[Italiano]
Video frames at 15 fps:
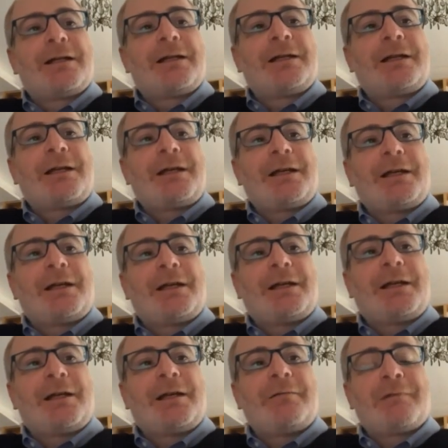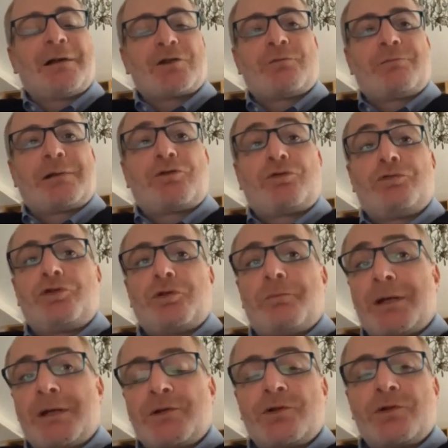eh, ma soprattutto
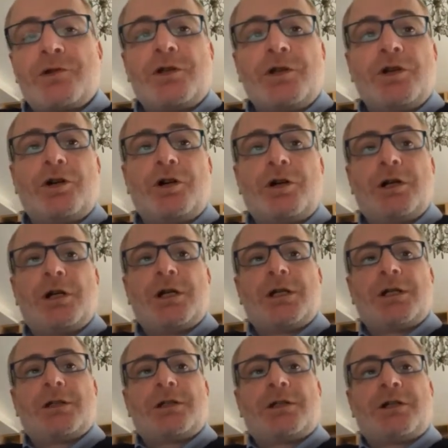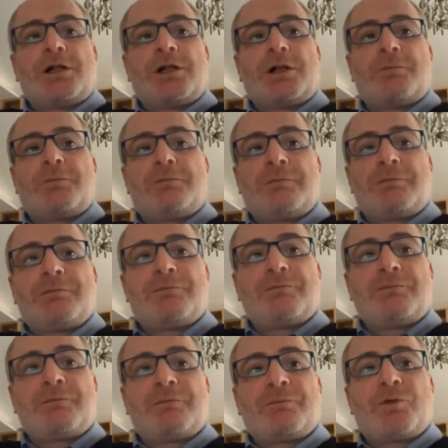penso io, oh,
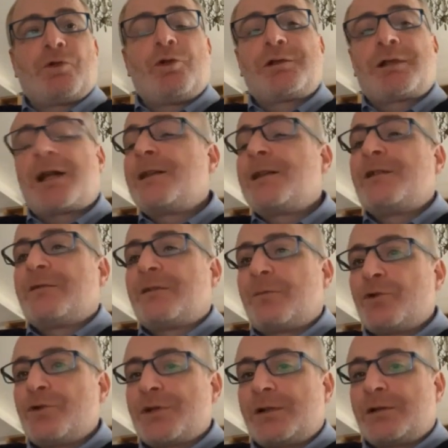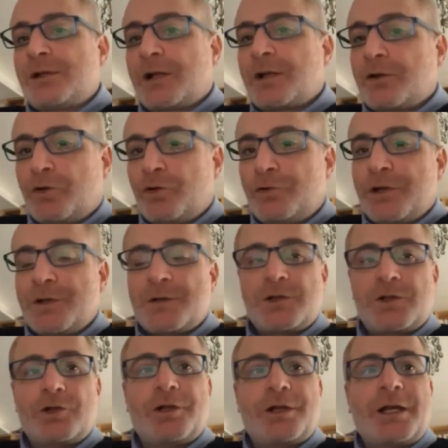oltre alla famosa
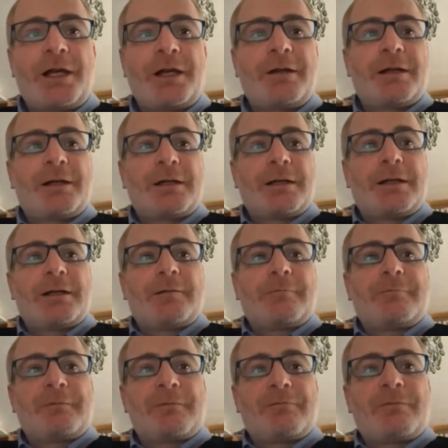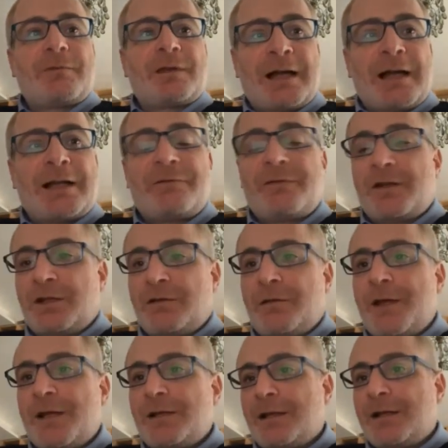interconnessione, dare
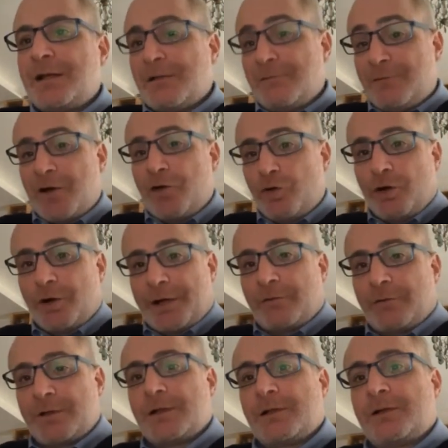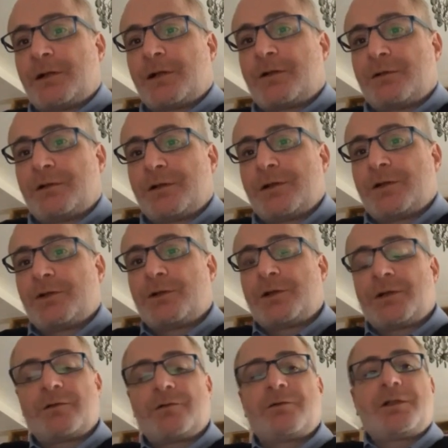effettivamente del valore a questa
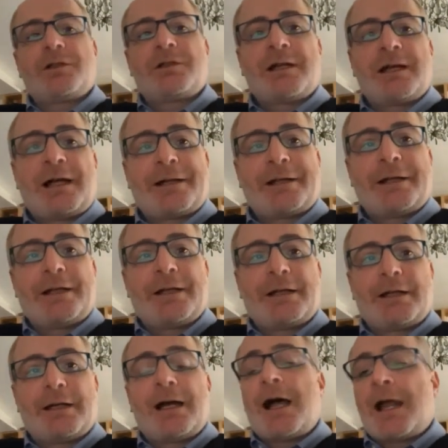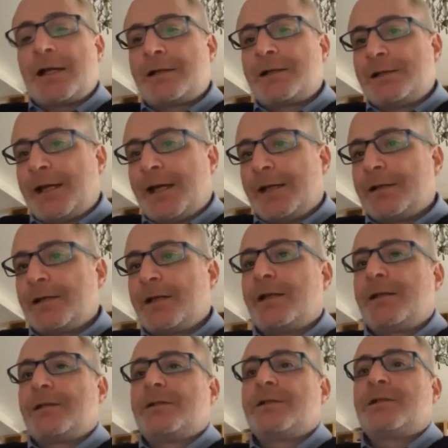interconnessione, quindi dare al
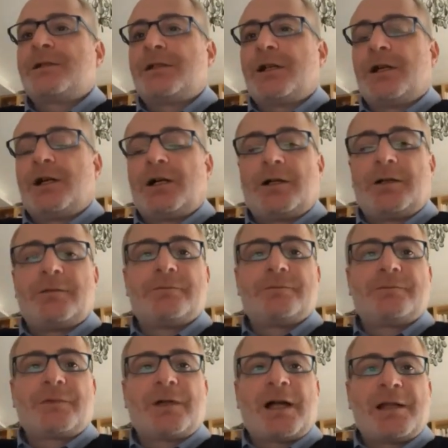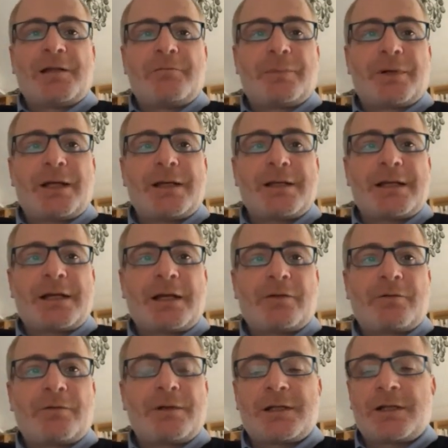cliente, uh, all'impresa che
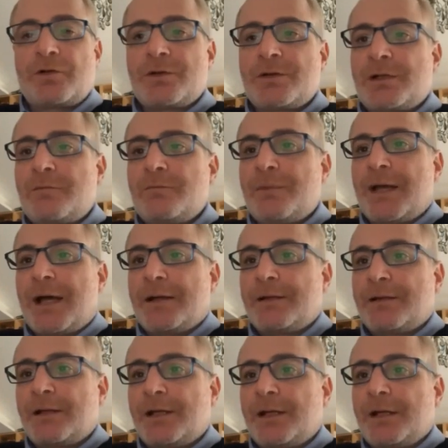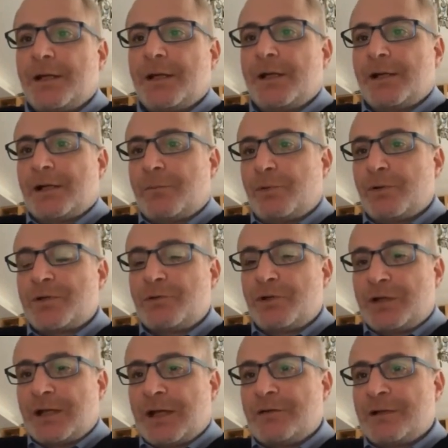acquista i nostri impianti, la
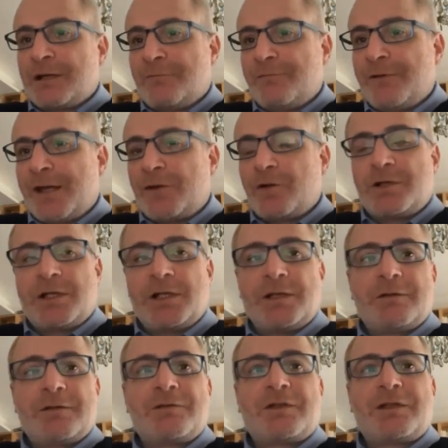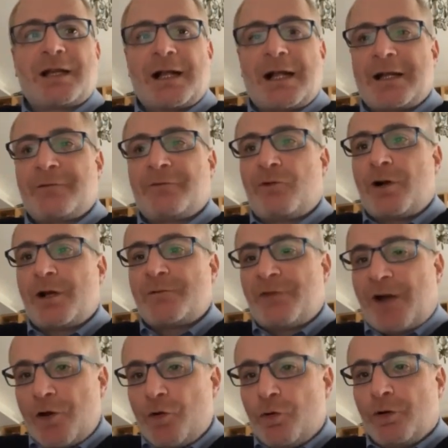possibilità davvero di tirare fuori
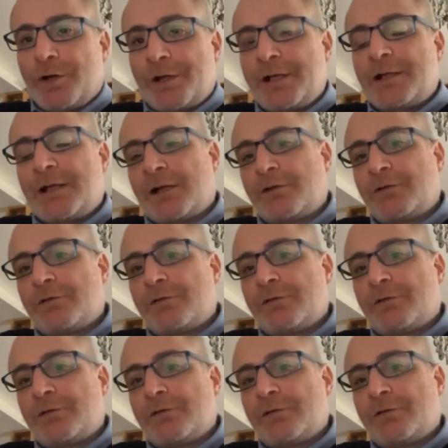valore dalla